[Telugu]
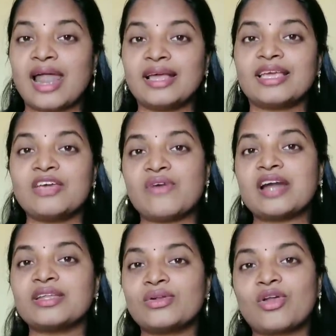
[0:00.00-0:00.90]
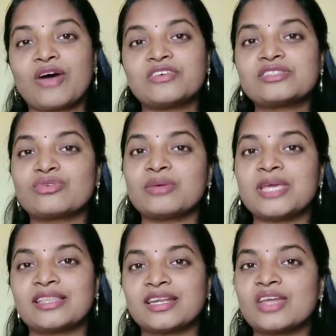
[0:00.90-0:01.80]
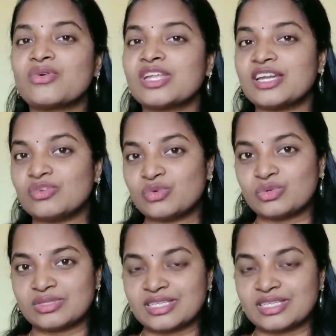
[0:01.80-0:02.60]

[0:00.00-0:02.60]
అలాగే వాటిలో ఆఫర్స్ కూడా మీ అందరికీ కూడా నేను